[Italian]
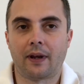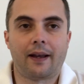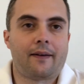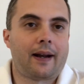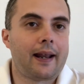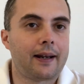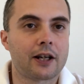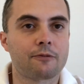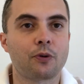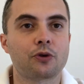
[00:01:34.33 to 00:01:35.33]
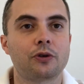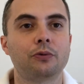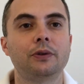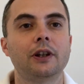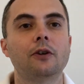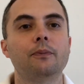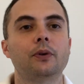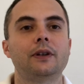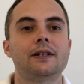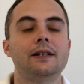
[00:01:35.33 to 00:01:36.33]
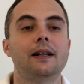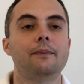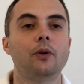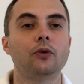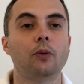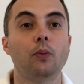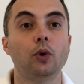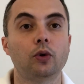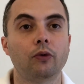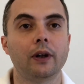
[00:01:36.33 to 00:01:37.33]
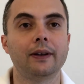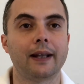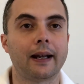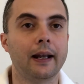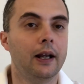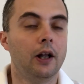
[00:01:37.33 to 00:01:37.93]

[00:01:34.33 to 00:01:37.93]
e avrei risposto a tutti i complottisti del mondo molto volentieri.